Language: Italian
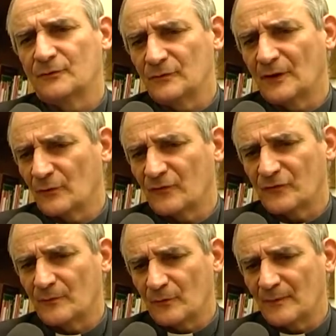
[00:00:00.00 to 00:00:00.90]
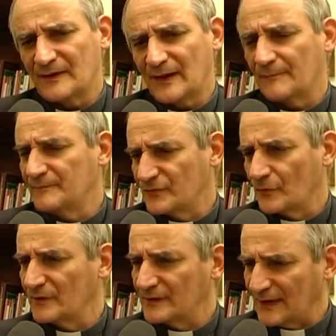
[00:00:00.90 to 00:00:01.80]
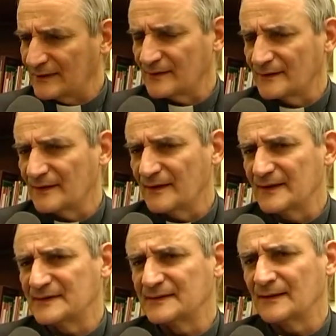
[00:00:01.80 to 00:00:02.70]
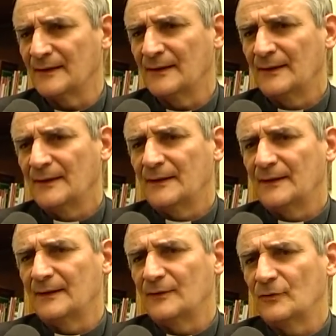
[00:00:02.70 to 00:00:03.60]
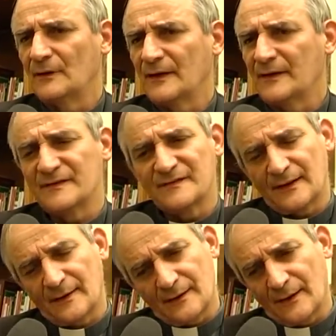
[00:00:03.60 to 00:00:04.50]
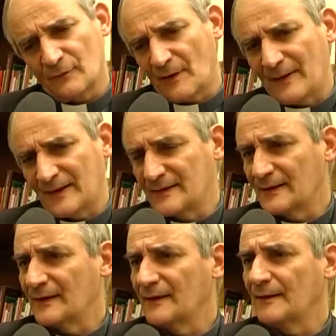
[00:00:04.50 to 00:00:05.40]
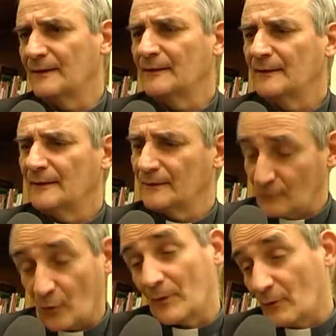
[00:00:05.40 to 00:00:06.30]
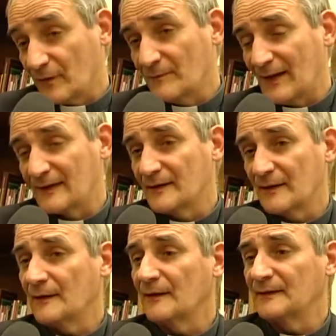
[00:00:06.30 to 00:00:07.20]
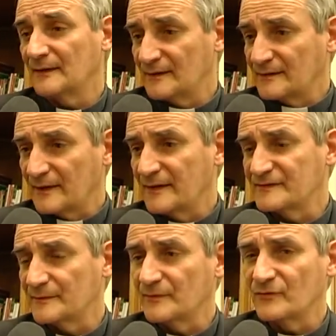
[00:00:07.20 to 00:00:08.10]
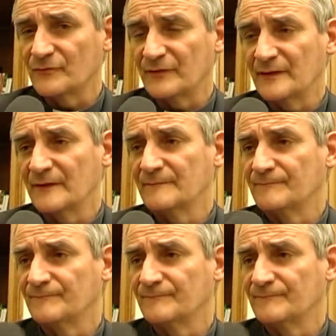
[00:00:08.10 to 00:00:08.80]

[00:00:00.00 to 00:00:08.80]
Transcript: la nostra umanità ha bisogno di tanta tenerezza e dove la Chiesa è una madre che, come ogni madre, ha tanta tenerezza per i suoi figli.